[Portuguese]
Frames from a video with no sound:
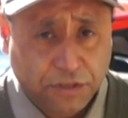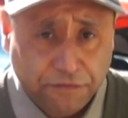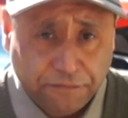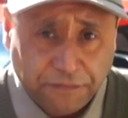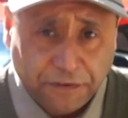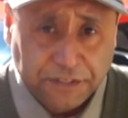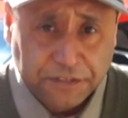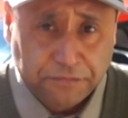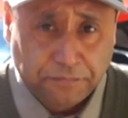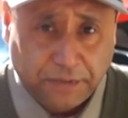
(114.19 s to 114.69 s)

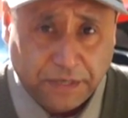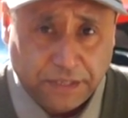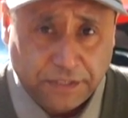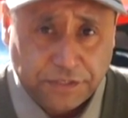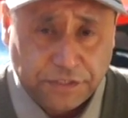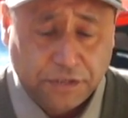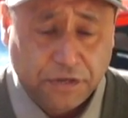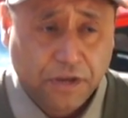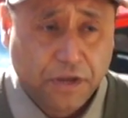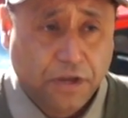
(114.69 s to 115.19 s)

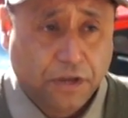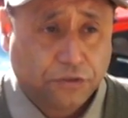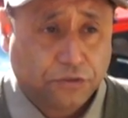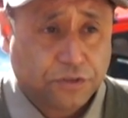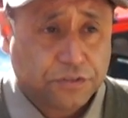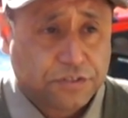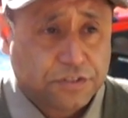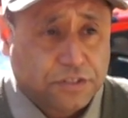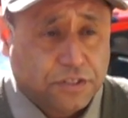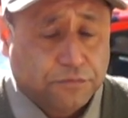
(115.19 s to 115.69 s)
Infelizmente,
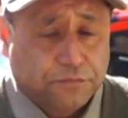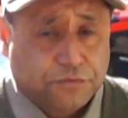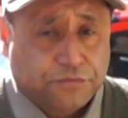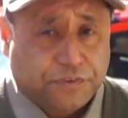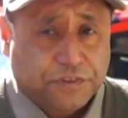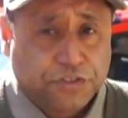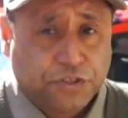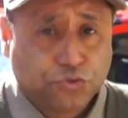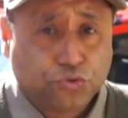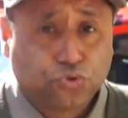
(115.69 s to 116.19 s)
nós estamos
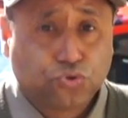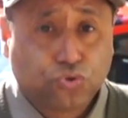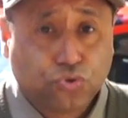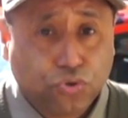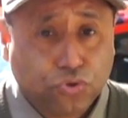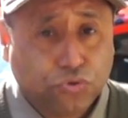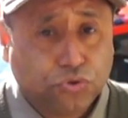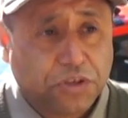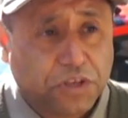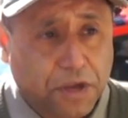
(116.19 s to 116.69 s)
fazendo
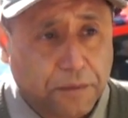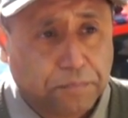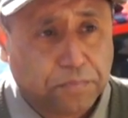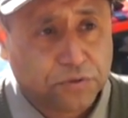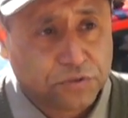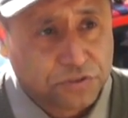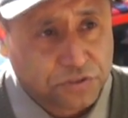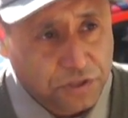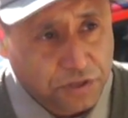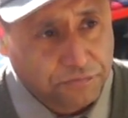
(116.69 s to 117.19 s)
tudo o que é
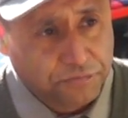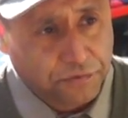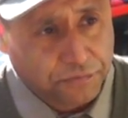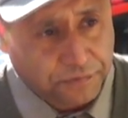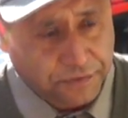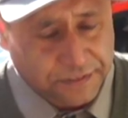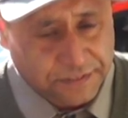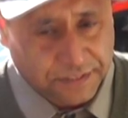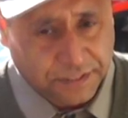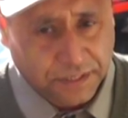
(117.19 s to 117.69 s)
possível
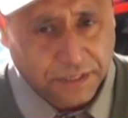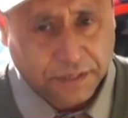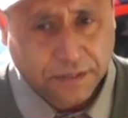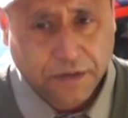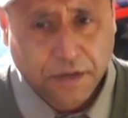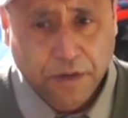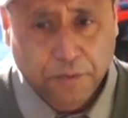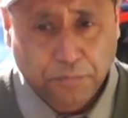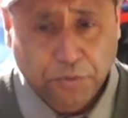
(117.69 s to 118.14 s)
fazer